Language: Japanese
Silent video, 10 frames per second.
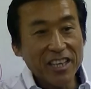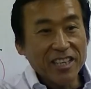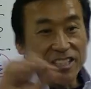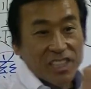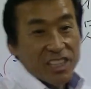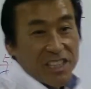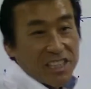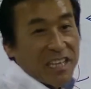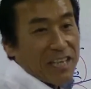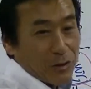詩に
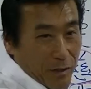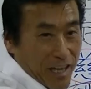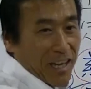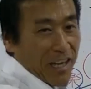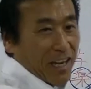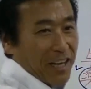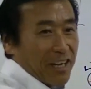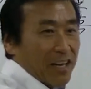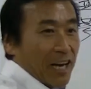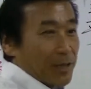したりとか
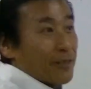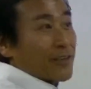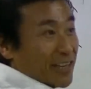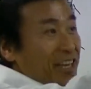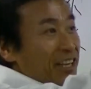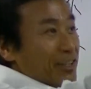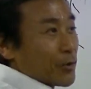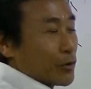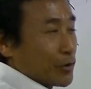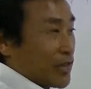ありますわね
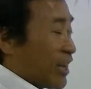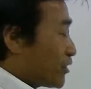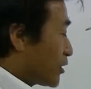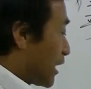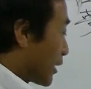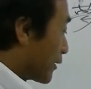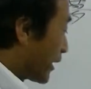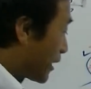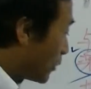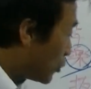そういう芸術なんかは
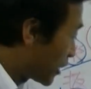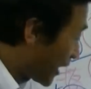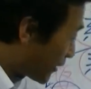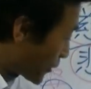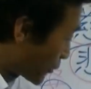大体無機なんで